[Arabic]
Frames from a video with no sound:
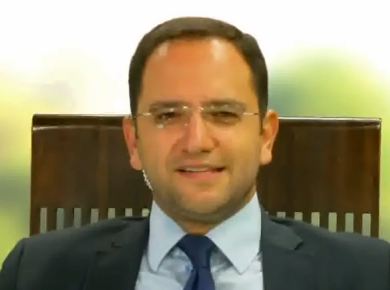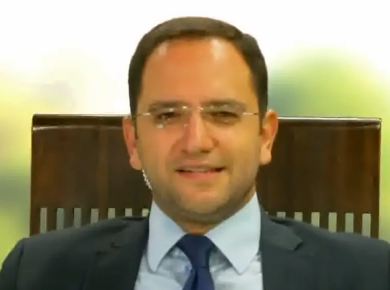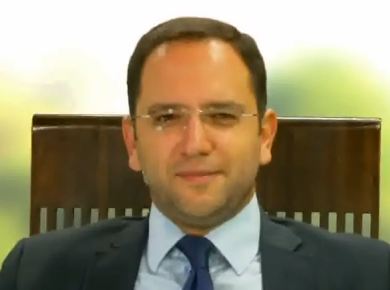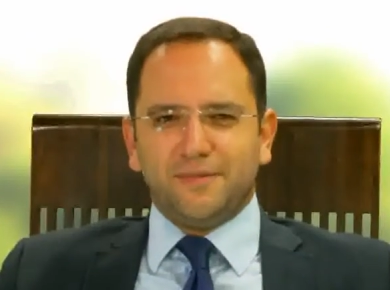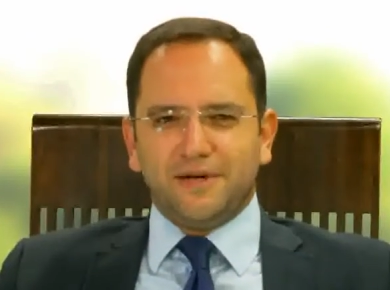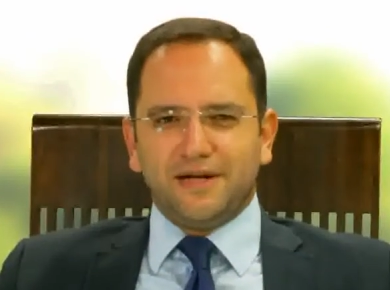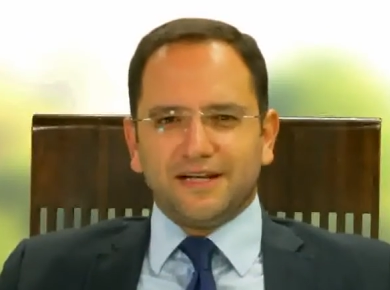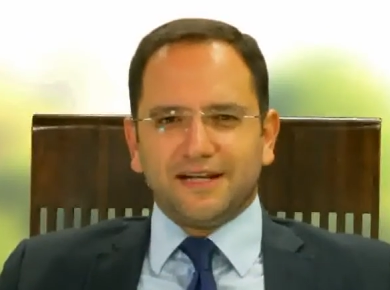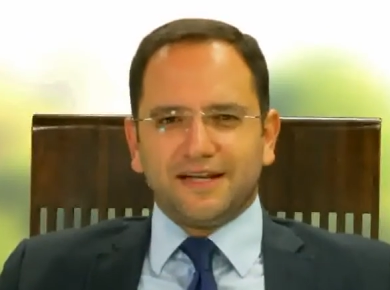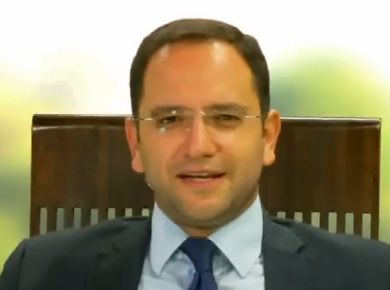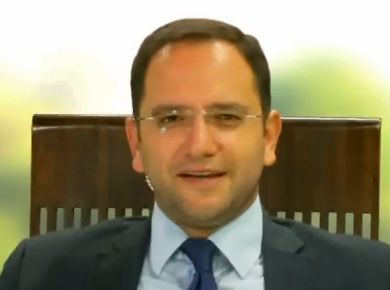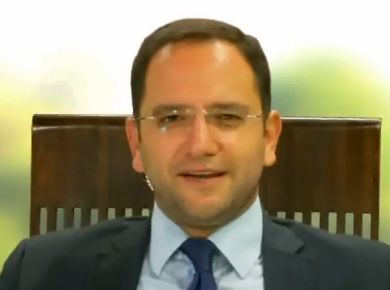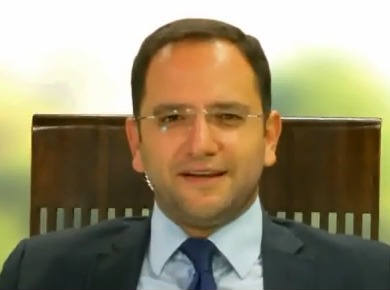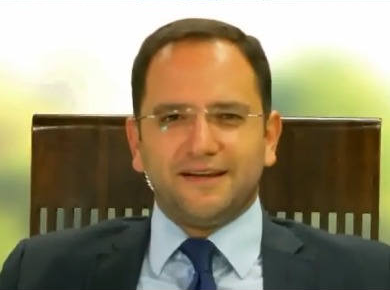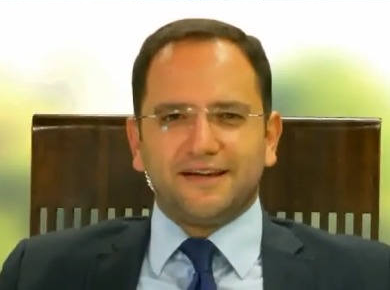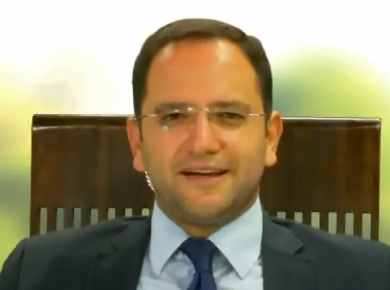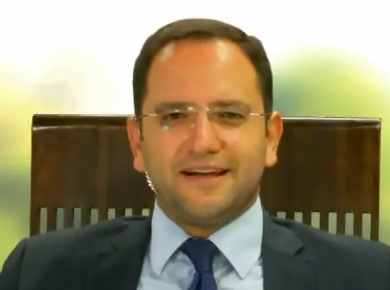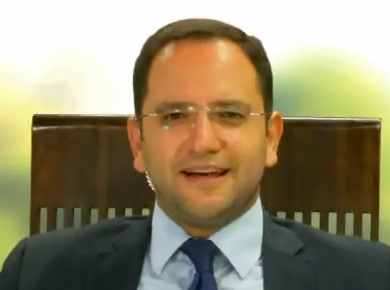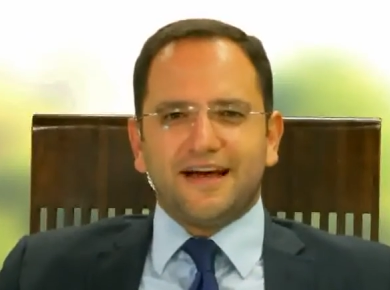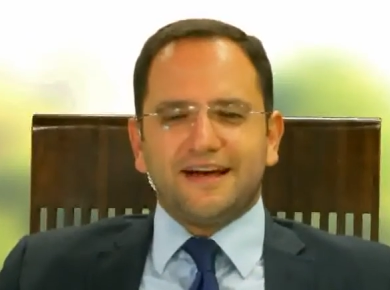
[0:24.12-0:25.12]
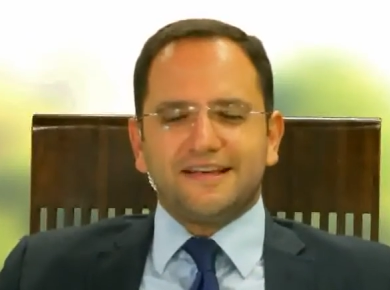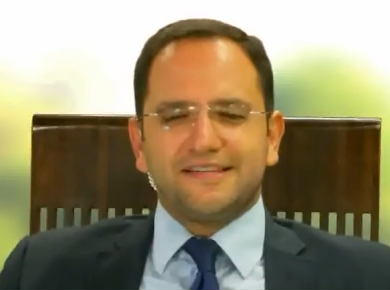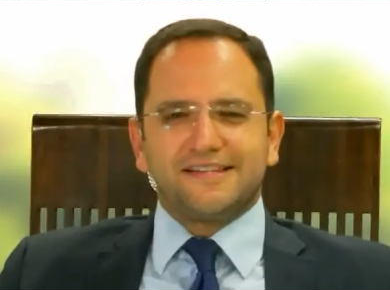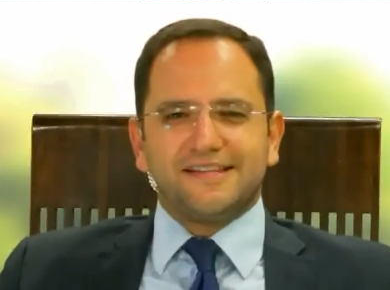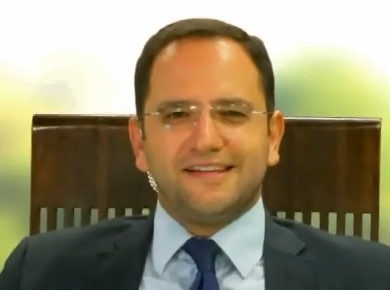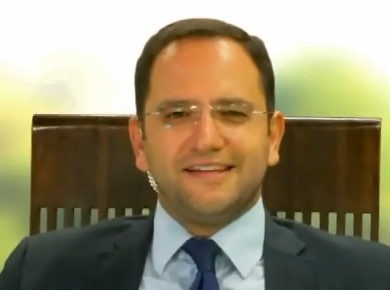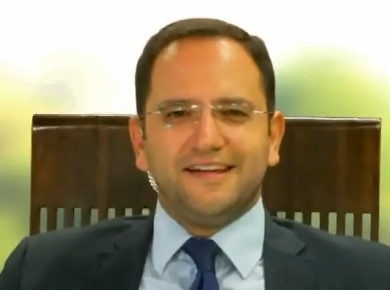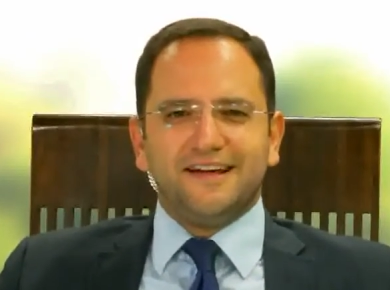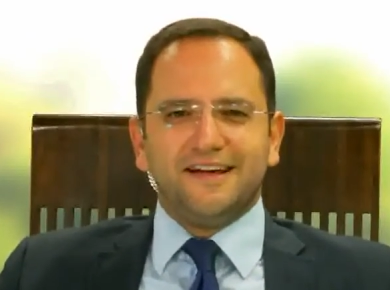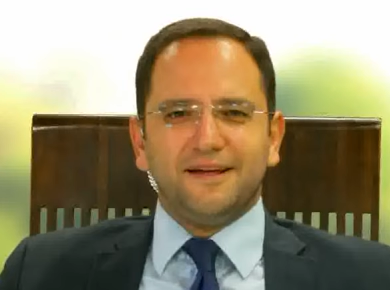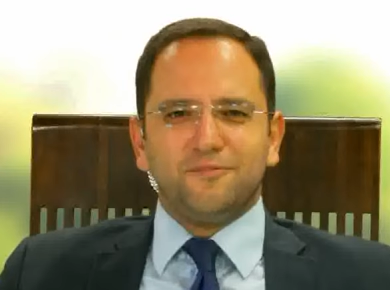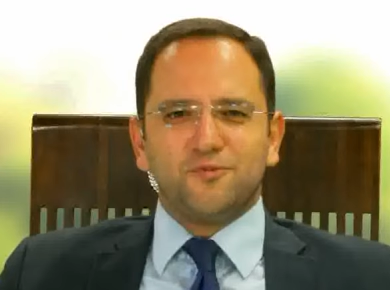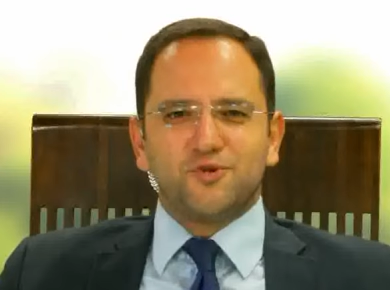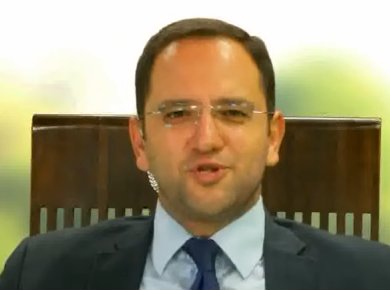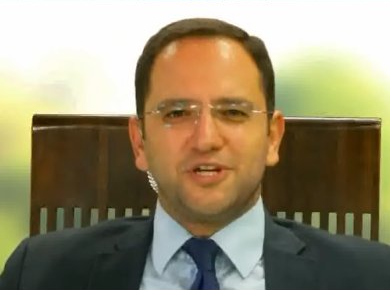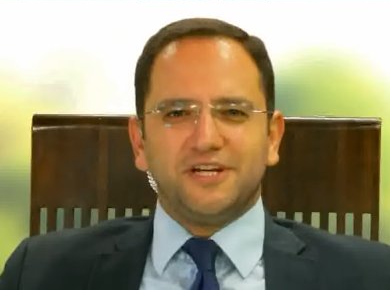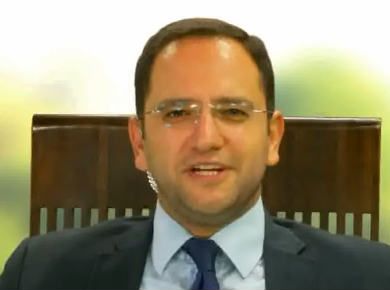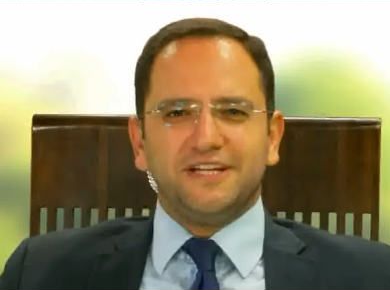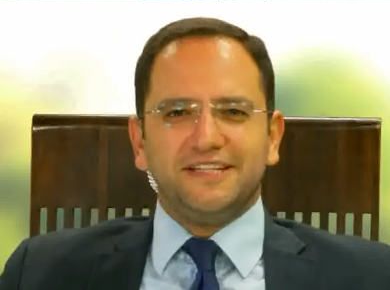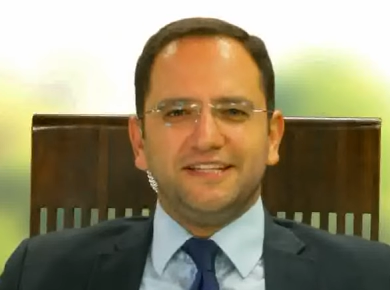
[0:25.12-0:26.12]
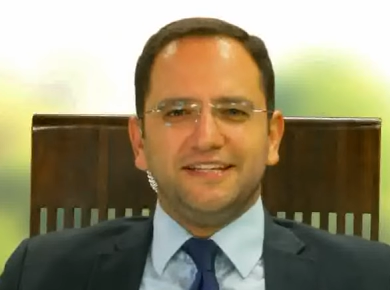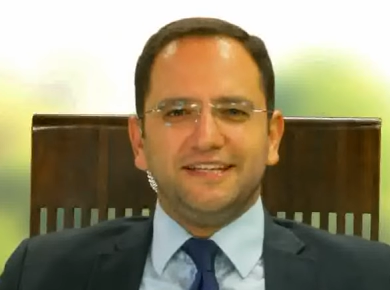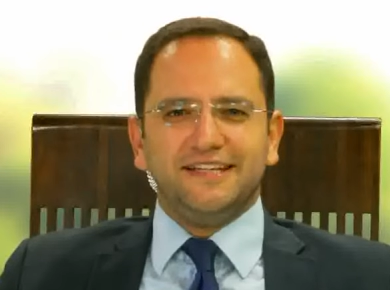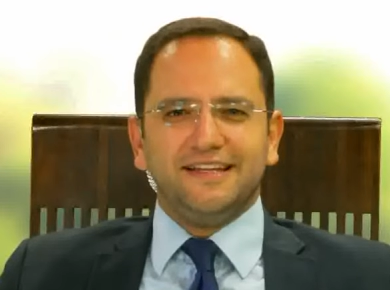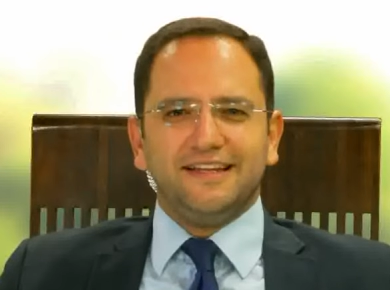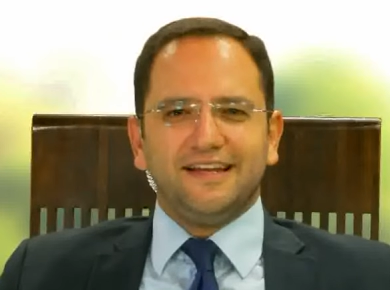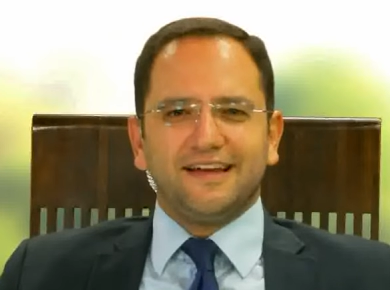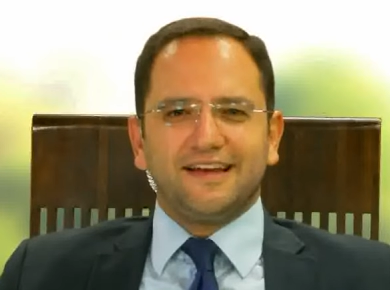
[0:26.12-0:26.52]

صباح الخير لكل أعزائنا المشاهدين